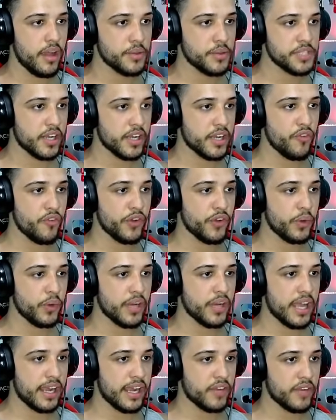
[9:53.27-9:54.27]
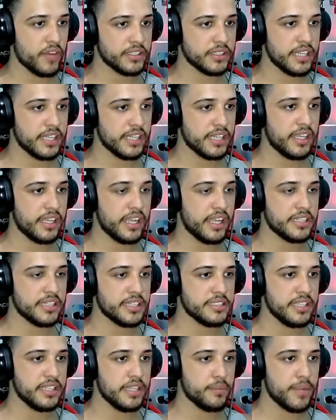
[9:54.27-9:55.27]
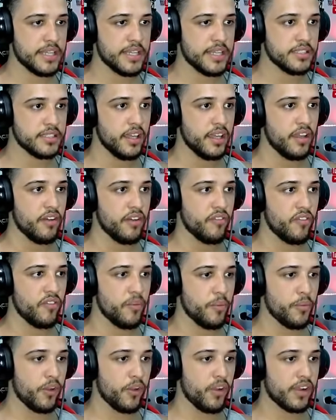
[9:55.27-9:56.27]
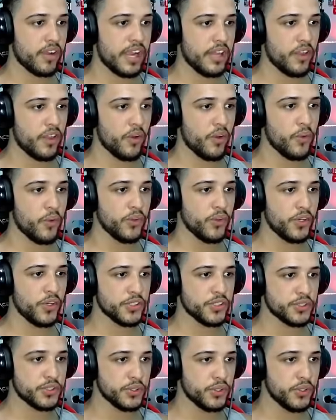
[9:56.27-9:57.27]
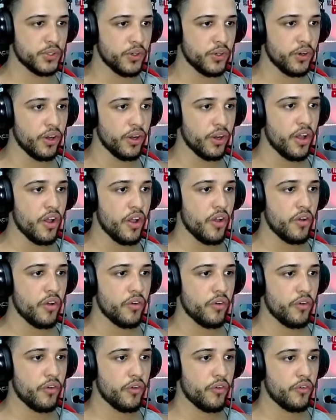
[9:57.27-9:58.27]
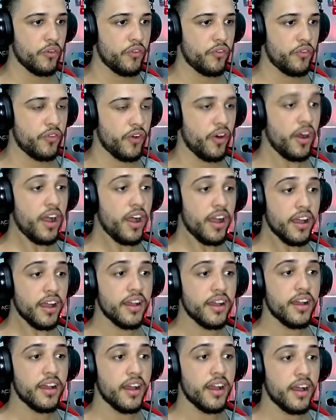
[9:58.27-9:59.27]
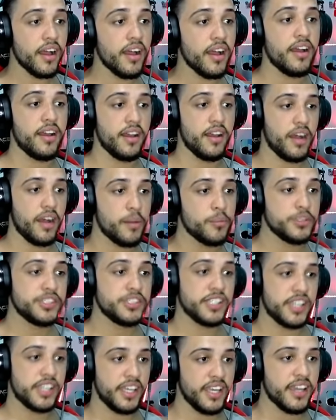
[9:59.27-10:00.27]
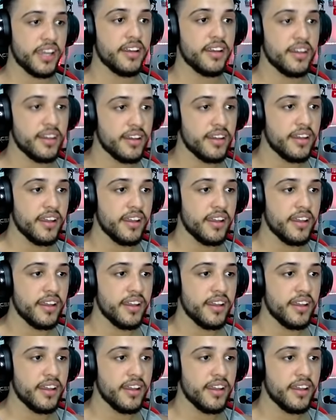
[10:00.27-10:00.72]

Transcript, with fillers: Ah, o dragão ficou lá, cara. Vou atrás, tem que ir atrás dele. Mas vamos colocar logo o nosso... Ó! A musiquinha.